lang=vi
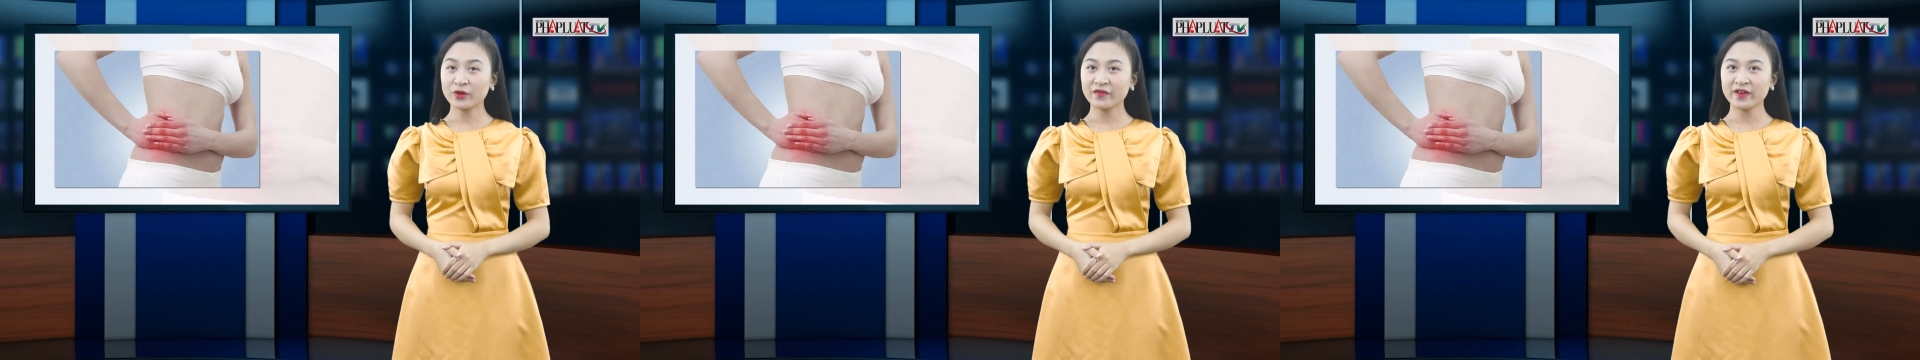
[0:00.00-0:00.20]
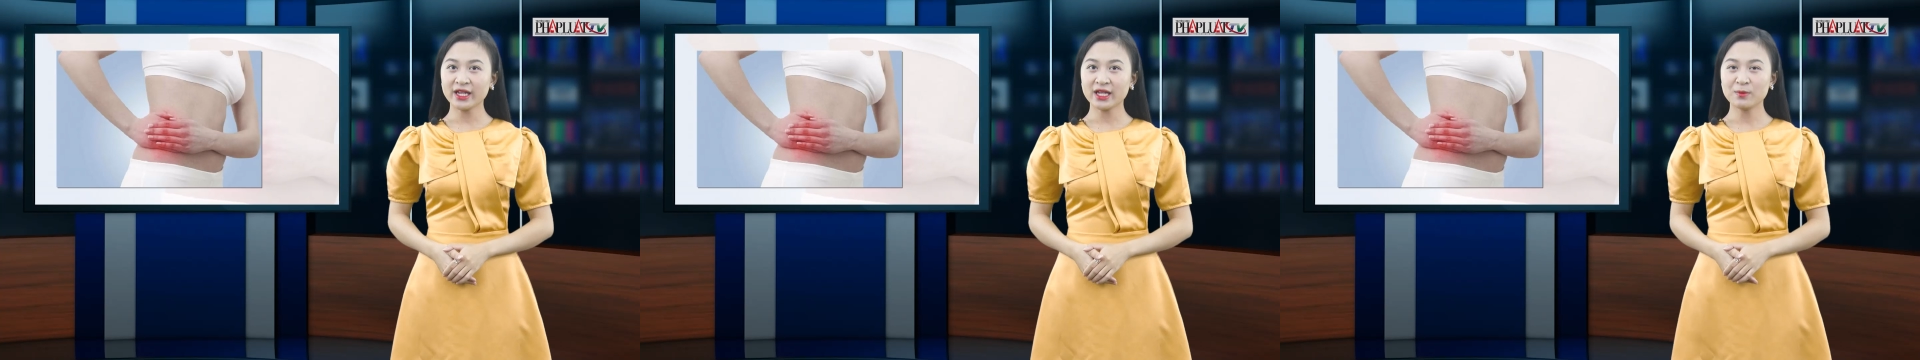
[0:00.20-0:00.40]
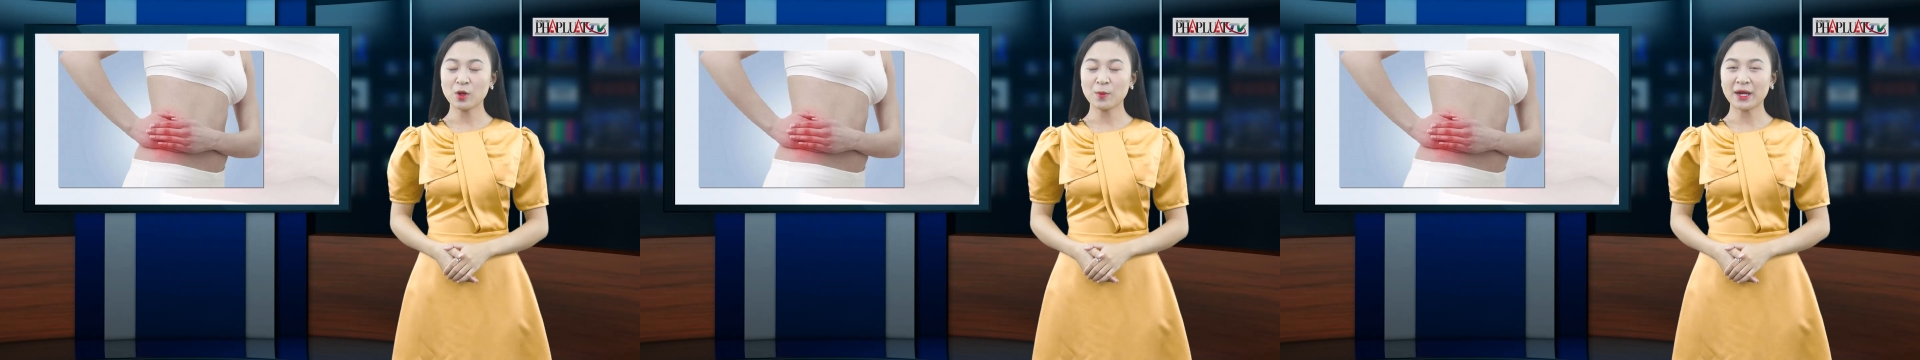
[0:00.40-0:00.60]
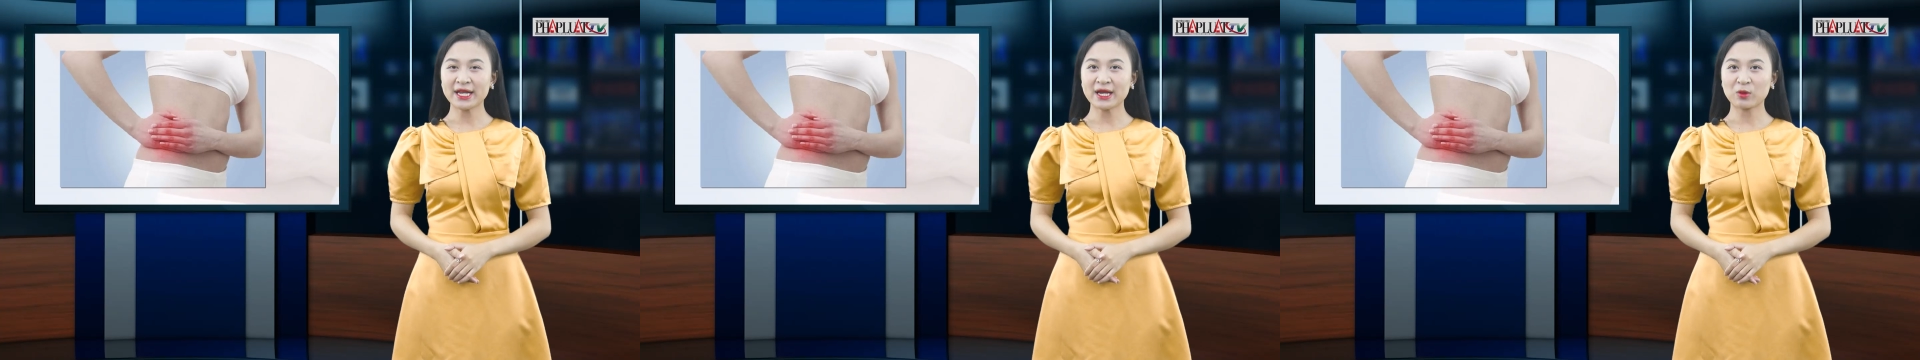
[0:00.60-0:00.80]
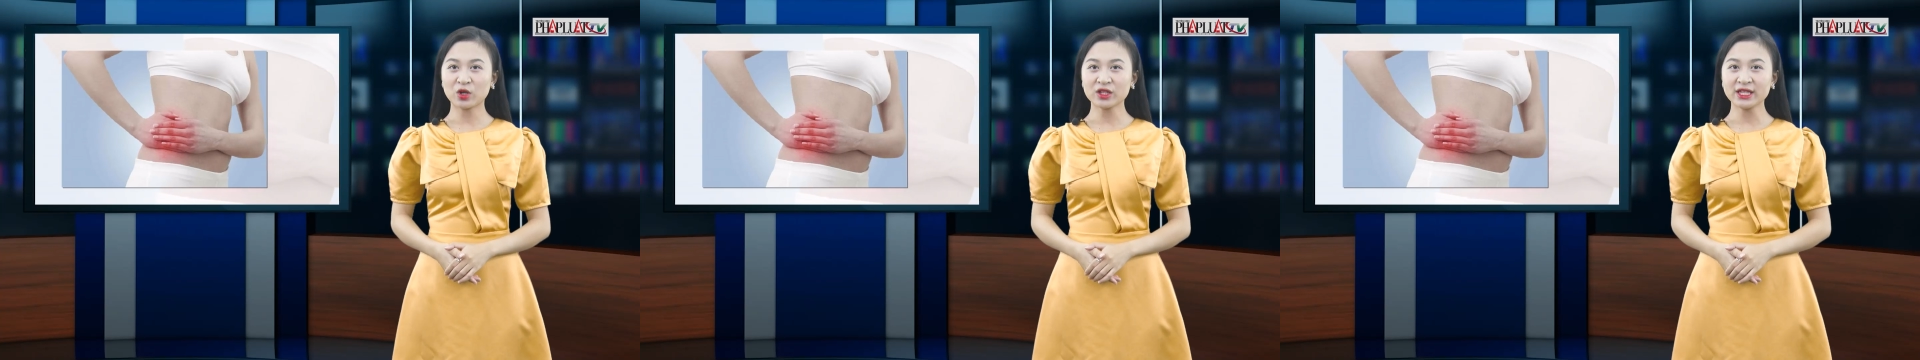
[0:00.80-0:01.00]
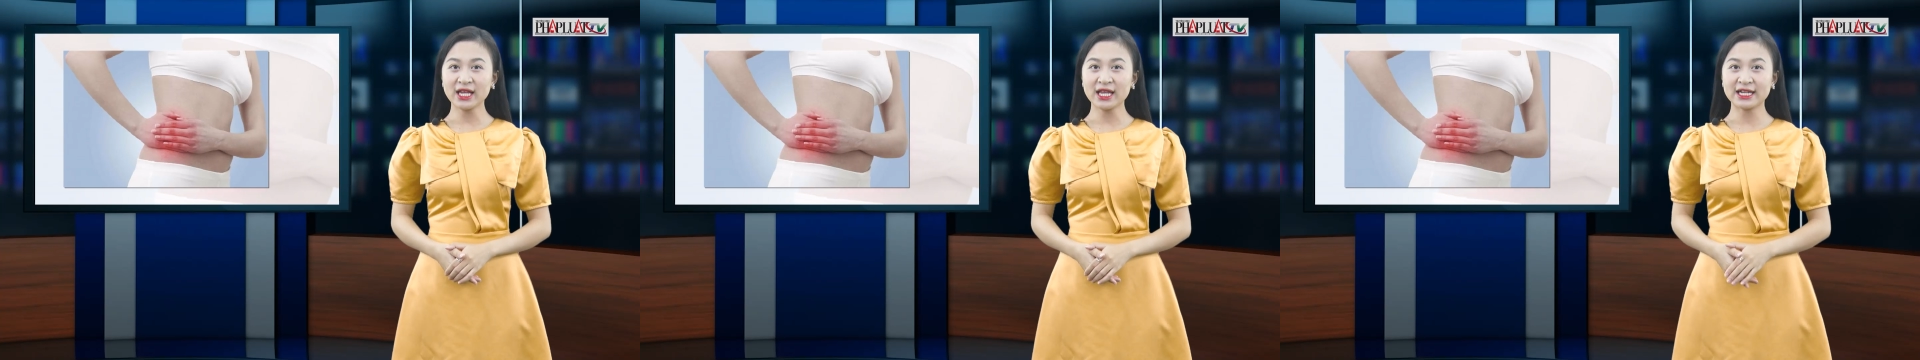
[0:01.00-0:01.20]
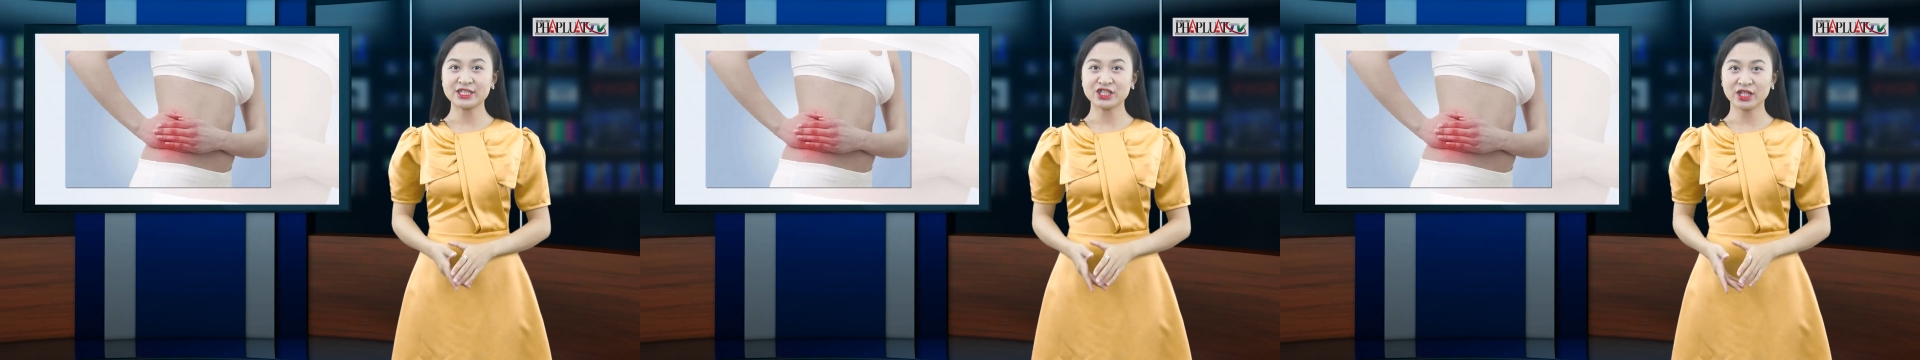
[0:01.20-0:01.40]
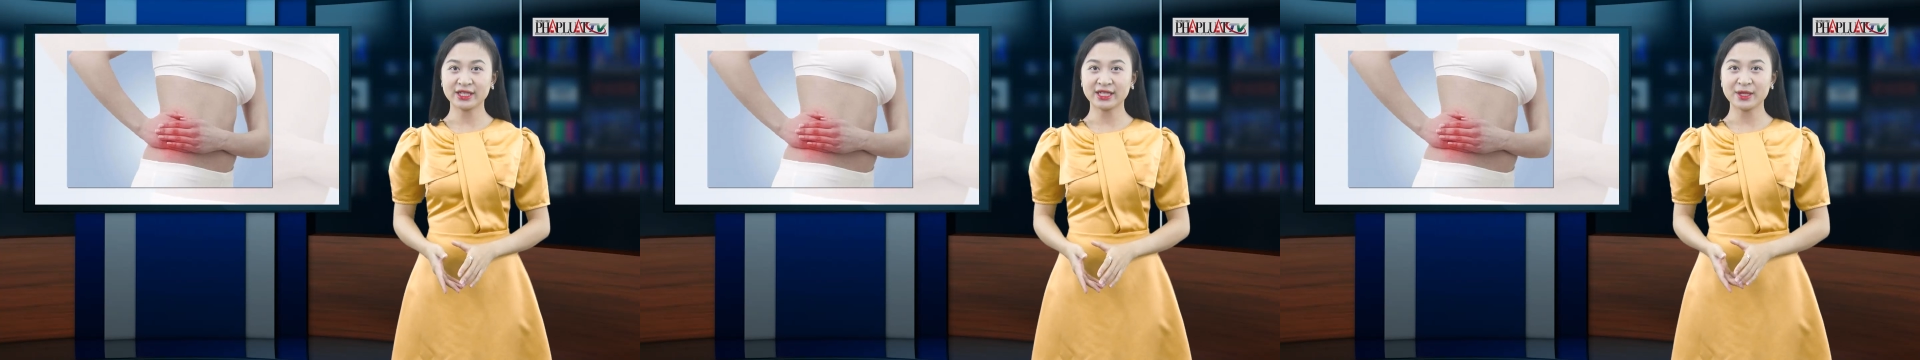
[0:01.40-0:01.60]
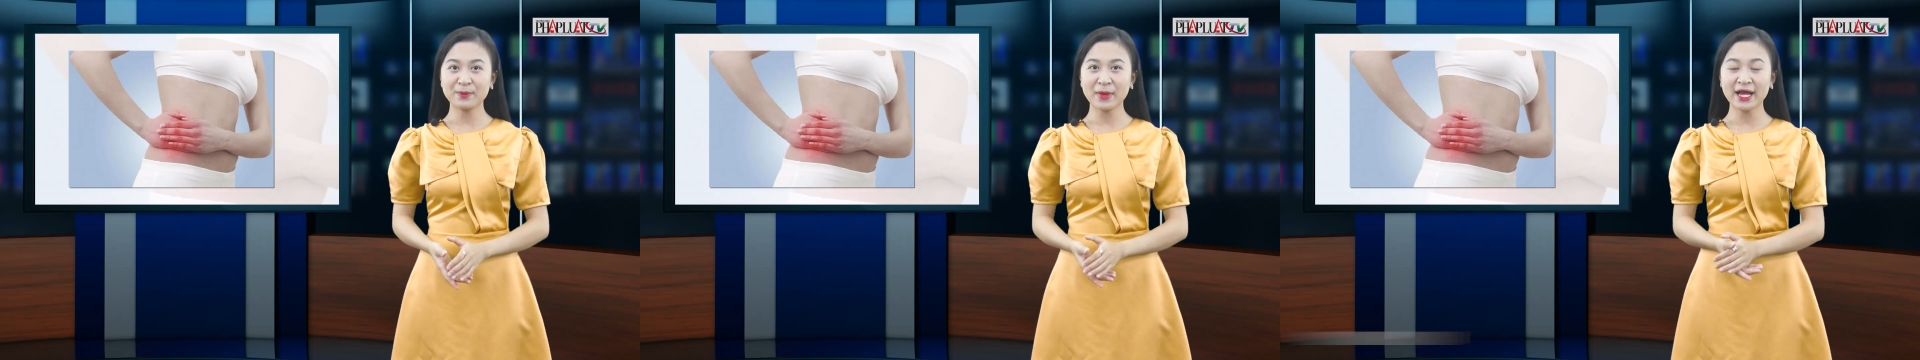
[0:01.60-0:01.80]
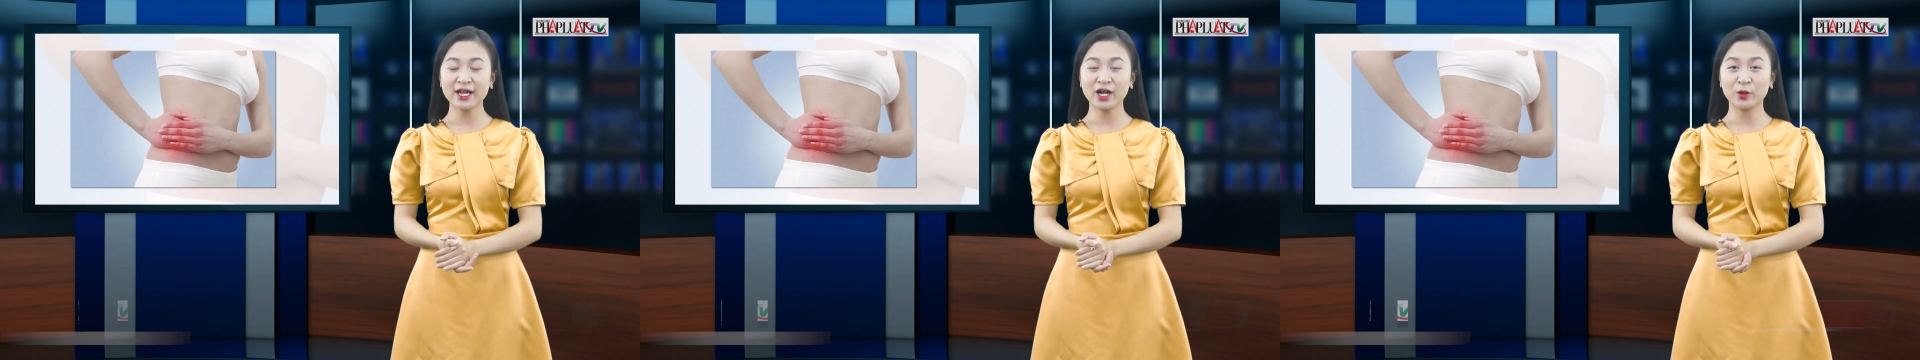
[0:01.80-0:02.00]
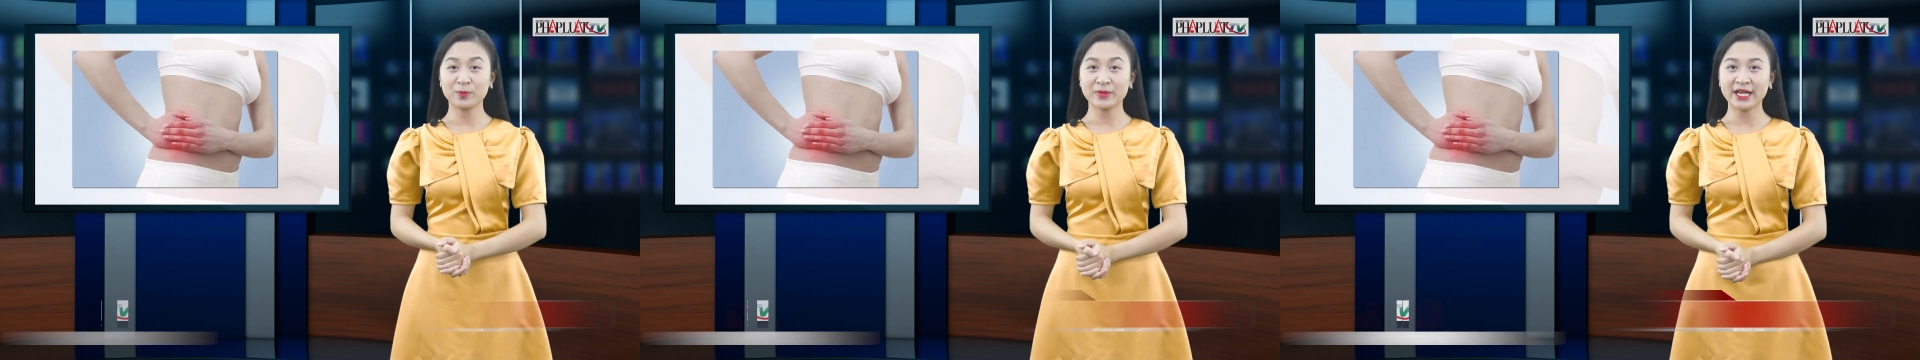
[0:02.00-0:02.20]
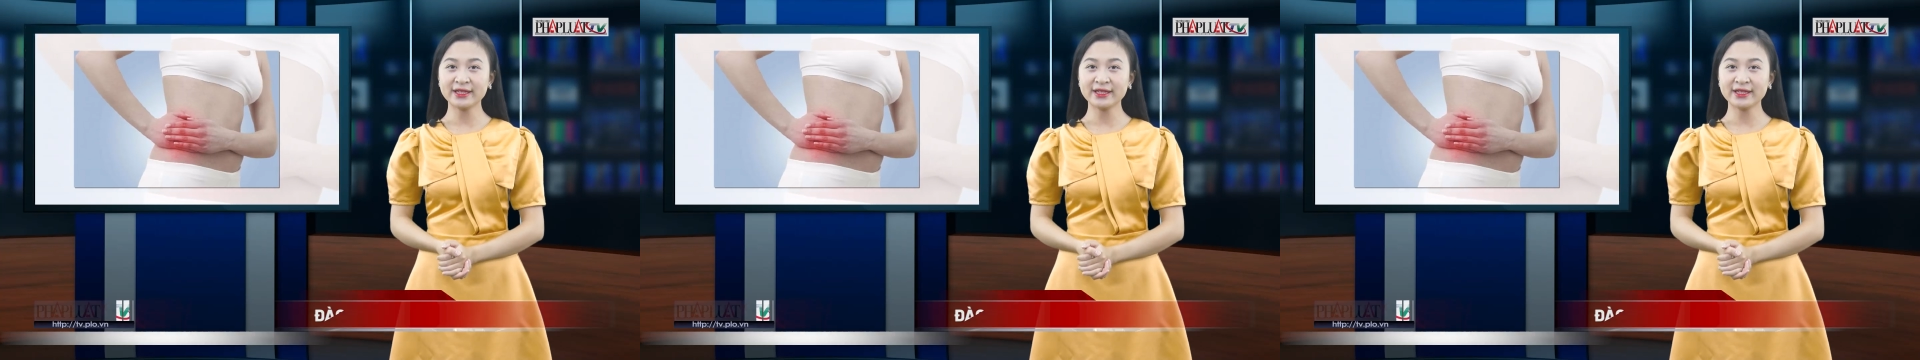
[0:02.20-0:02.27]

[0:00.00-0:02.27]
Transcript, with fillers: Quý vị, một bạn đọc có tên là Trần Thị Mai Hồng